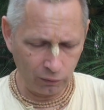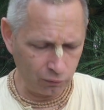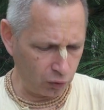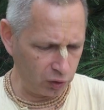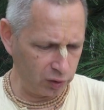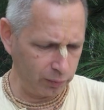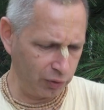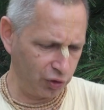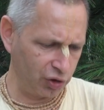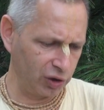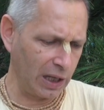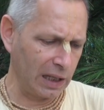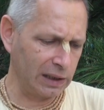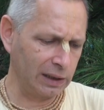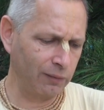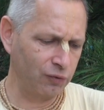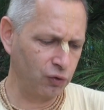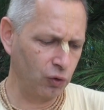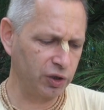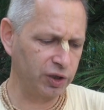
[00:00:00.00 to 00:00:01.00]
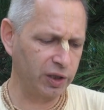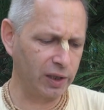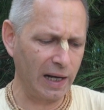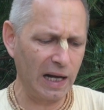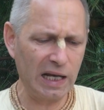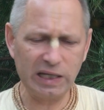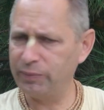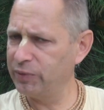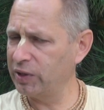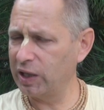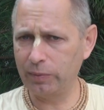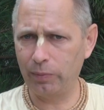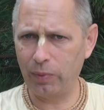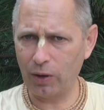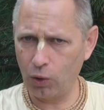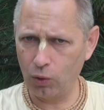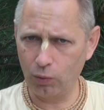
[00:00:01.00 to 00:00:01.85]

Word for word: он вроде бы читает, там все старались писать,